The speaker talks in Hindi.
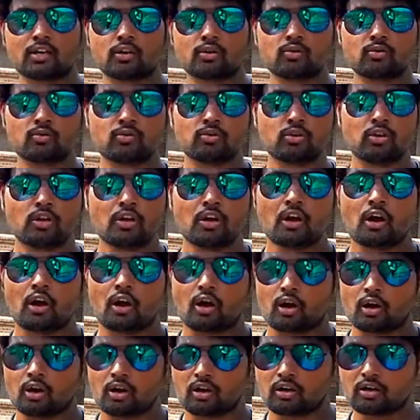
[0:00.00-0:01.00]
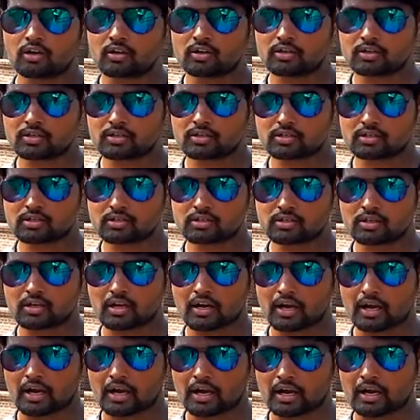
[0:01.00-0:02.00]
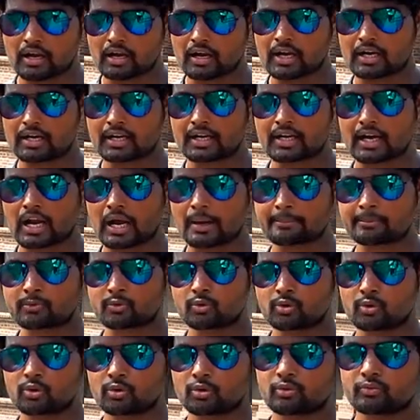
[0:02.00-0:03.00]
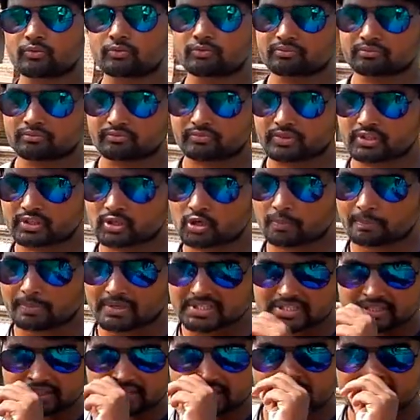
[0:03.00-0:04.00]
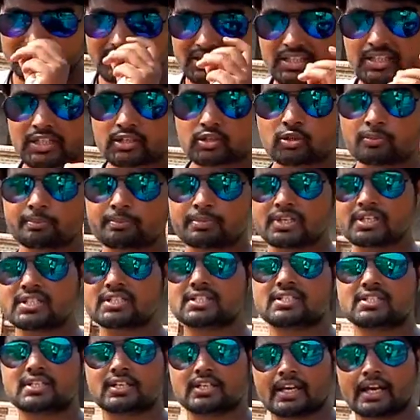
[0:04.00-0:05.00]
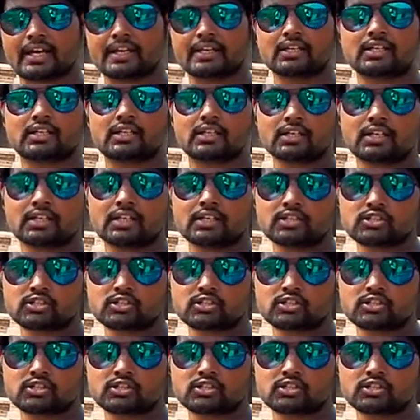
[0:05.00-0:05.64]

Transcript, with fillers: रहूं और अगर आपको वीडियो पसंद आती है तो प्लीज़ इसे लाइक करें